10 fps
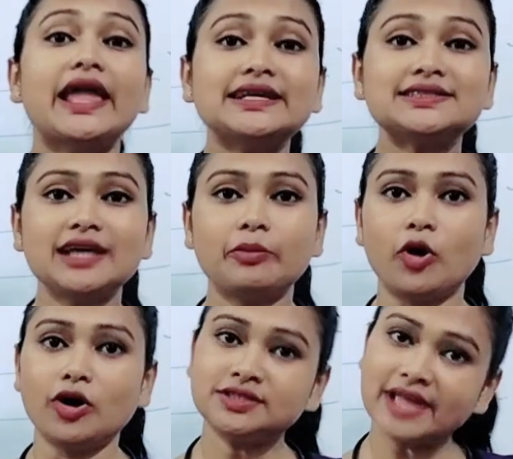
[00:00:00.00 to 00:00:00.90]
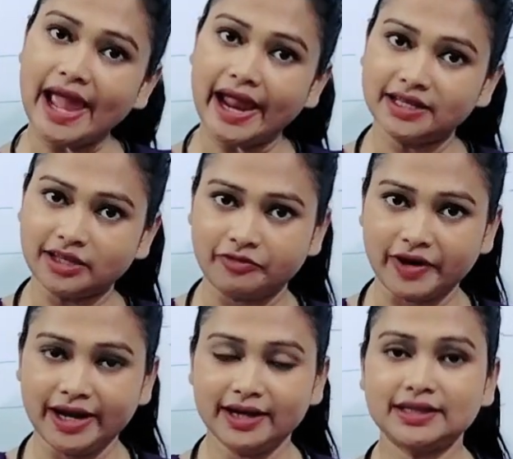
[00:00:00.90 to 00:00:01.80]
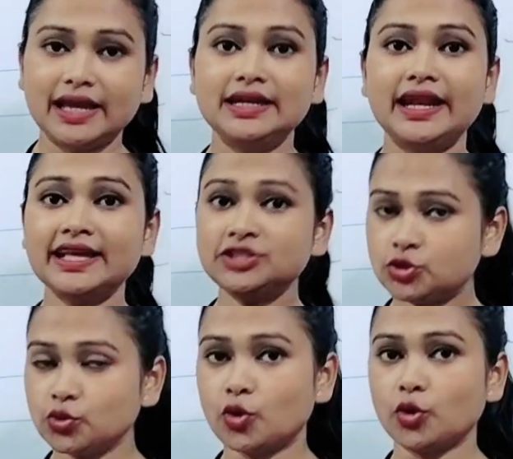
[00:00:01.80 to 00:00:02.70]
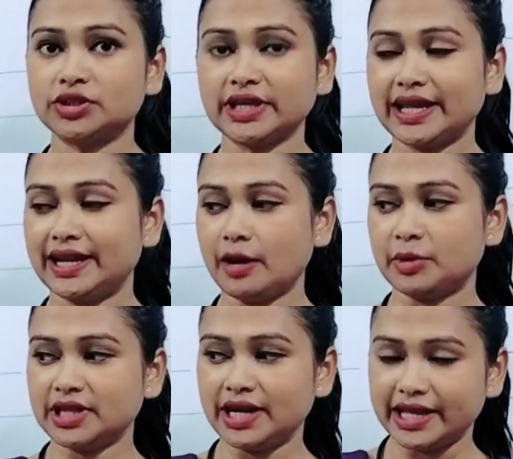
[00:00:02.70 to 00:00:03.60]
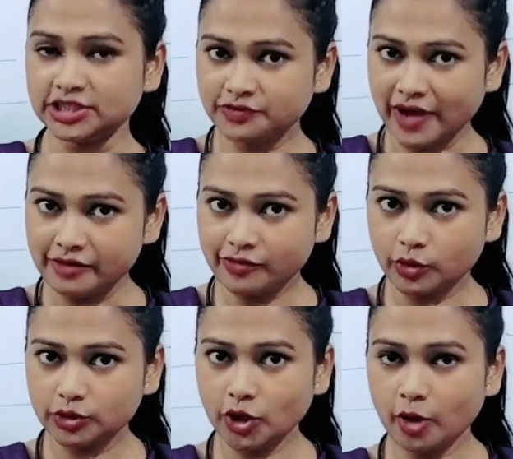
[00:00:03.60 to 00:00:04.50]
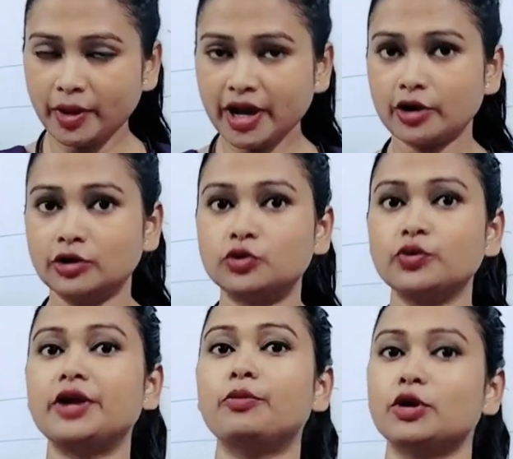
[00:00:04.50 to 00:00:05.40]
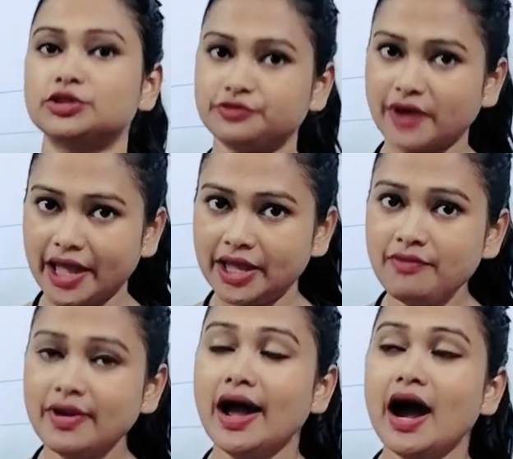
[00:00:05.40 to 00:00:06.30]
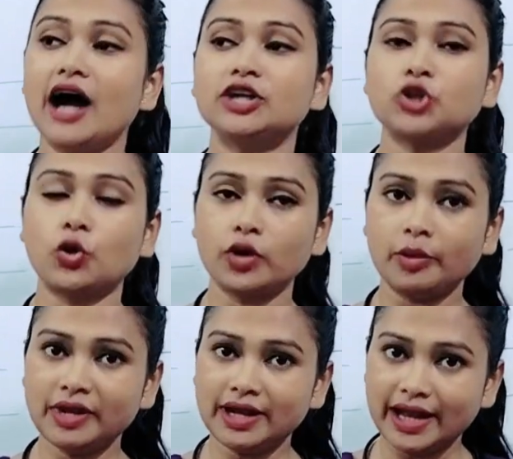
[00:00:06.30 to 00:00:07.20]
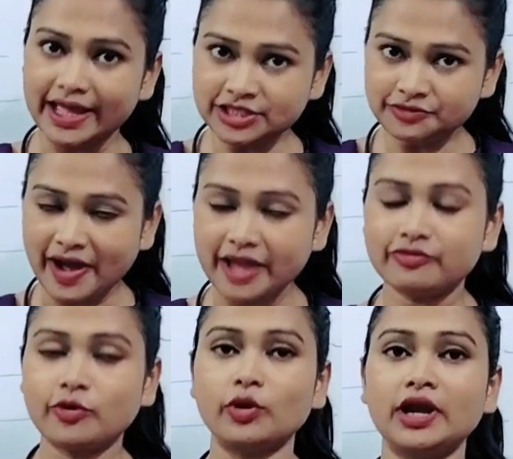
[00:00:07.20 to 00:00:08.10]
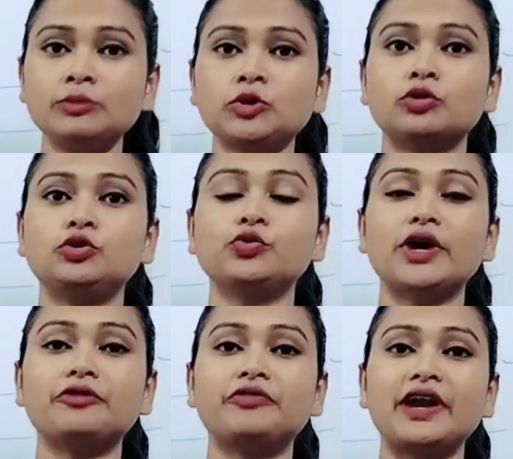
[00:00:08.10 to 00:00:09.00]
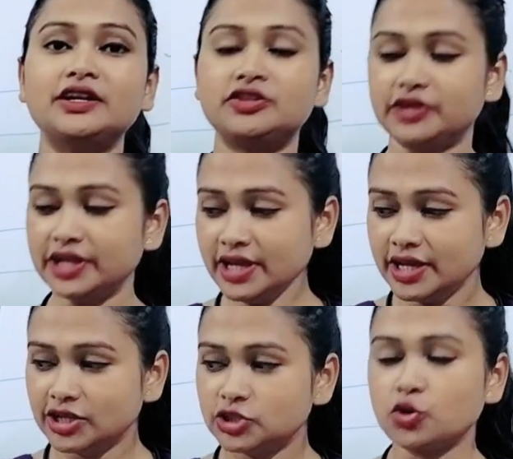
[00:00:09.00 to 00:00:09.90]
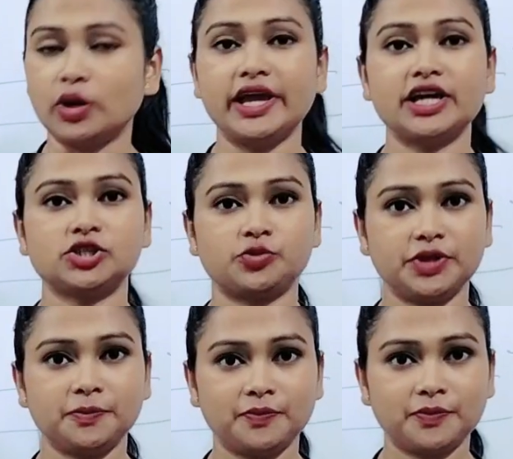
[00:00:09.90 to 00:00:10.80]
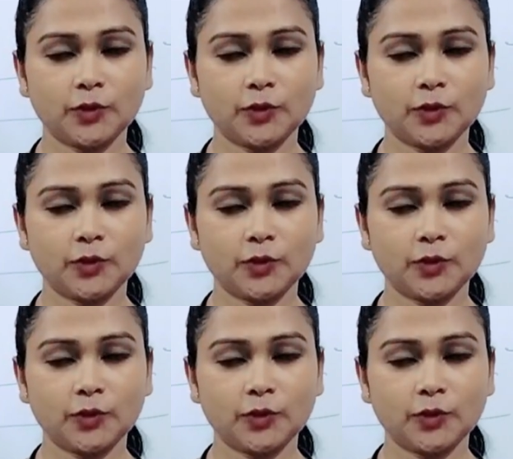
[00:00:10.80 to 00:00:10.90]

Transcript: লেস দ্য বস অ্যাড দ্য ফ্রেন্ড তাই লেস টু করতে গেলে আমাদের লেস ফাইভ করতে হবে কারণ টু এর বস ফাইভ আর যখন আমি লেস ফাইভ করলাম তখন টু এর ফ্রেন্ড থ্রি চলে আসবে